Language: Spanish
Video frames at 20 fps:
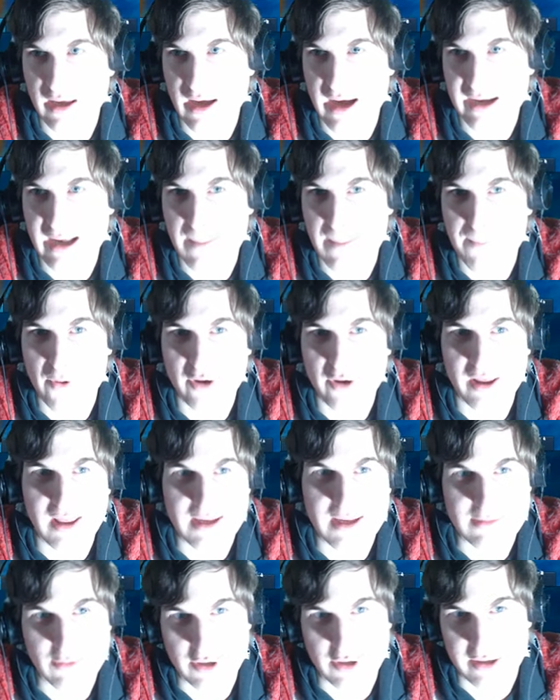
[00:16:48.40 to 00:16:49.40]
acá
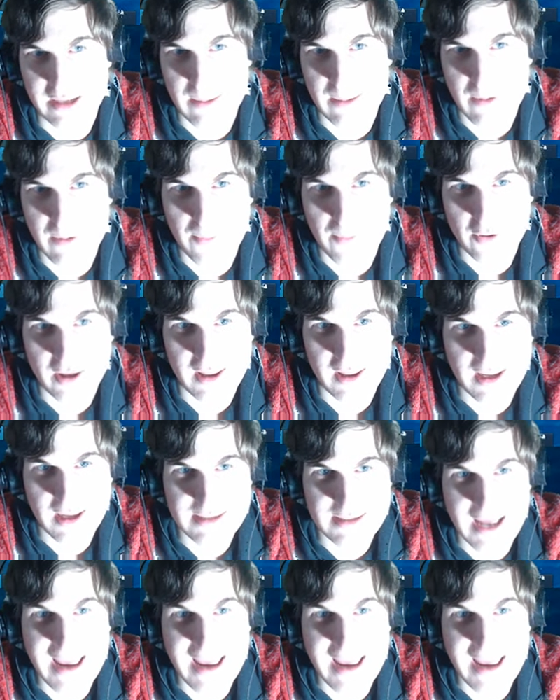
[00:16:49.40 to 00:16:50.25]
Pokédex, bueno, tenemos la Pokédex.